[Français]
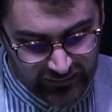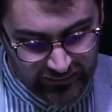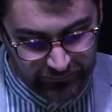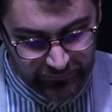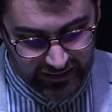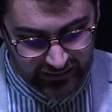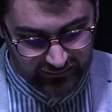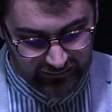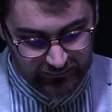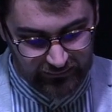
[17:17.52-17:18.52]
Mais
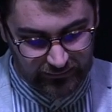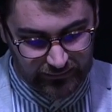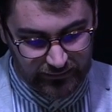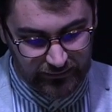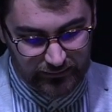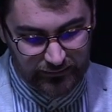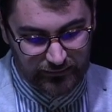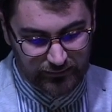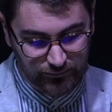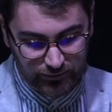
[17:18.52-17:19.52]

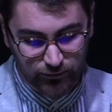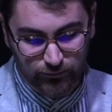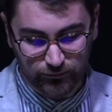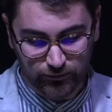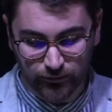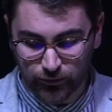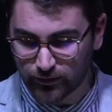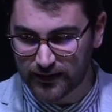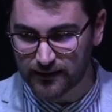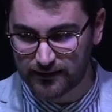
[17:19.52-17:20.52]
quand, on
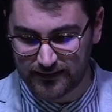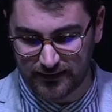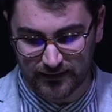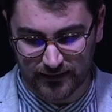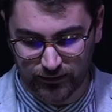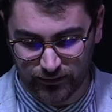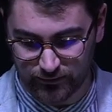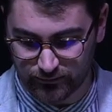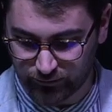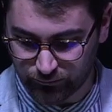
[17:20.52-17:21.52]
regarde ici, c'est que
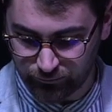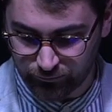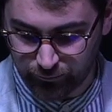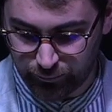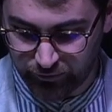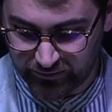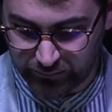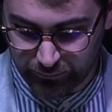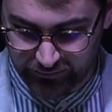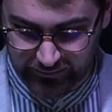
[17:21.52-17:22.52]
ce qu'on peut aussi se
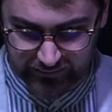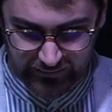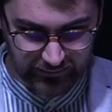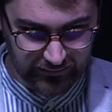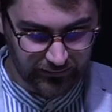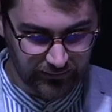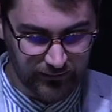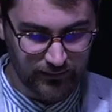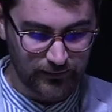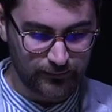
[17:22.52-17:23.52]
poser, c'est
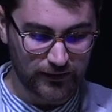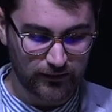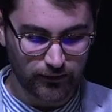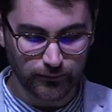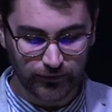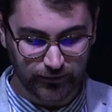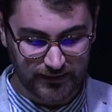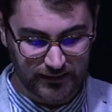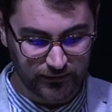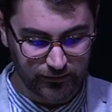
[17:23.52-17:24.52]
mais comment se
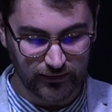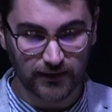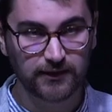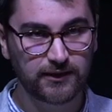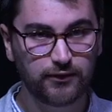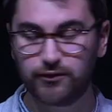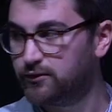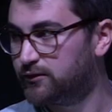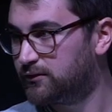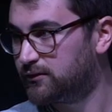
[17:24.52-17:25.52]
fait-il qu'un des deux
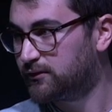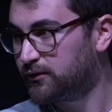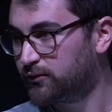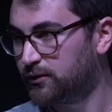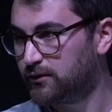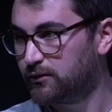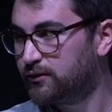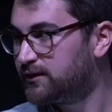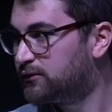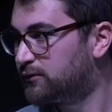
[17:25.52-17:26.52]
euh, soit
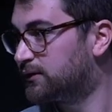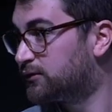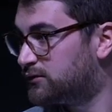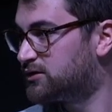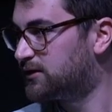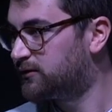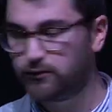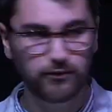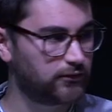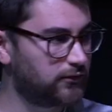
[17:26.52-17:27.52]
aussi convaincu que
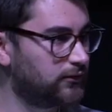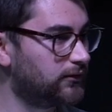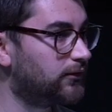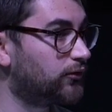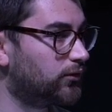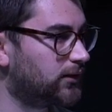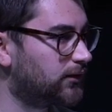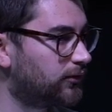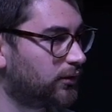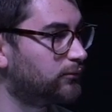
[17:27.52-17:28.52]
Jésus euh, soit,
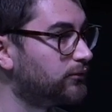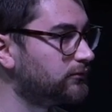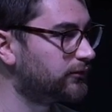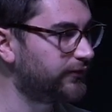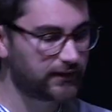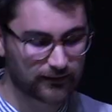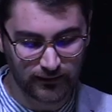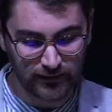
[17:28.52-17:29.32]
soit bon, en fait